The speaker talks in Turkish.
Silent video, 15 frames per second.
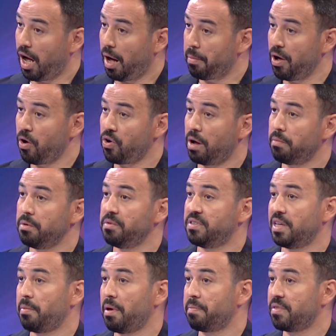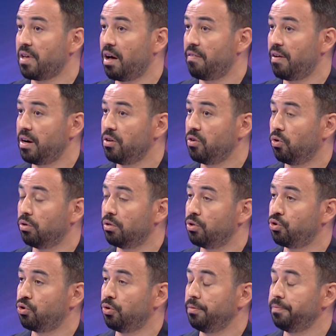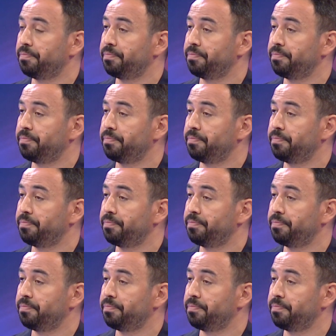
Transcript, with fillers: Ama önemli bir sebep daha var. O da şu.